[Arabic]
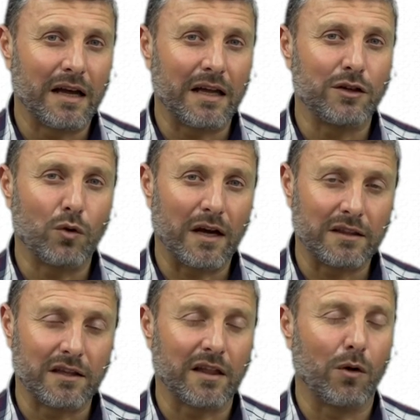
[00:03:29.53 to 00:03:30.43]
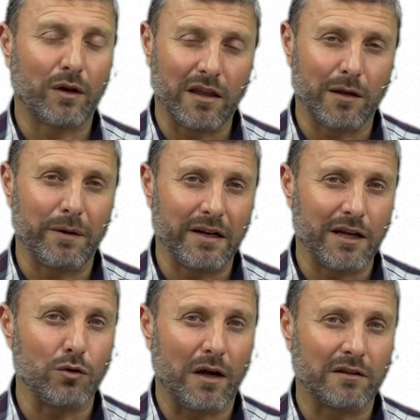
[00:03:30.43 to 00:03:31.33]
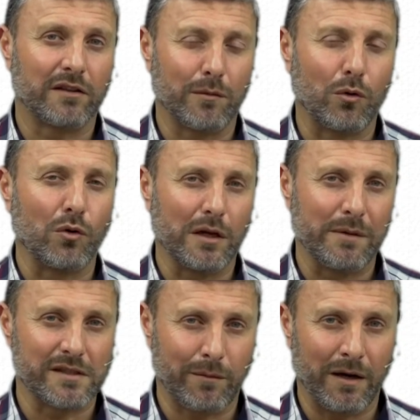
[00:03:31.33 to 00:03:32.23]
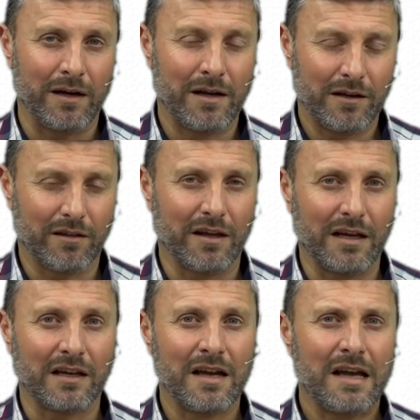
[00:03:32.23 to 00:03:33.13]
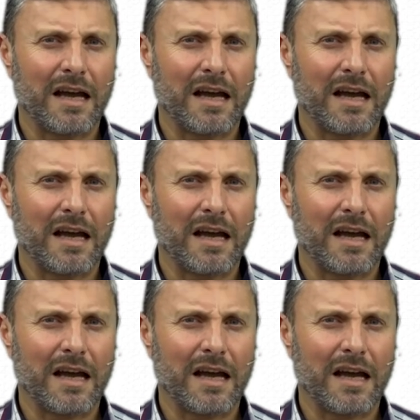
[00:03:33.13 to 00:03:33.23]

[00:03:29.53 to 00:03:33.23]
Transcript: أن يحدث أو كذبا أن يحدث بكل ما سمع لذلك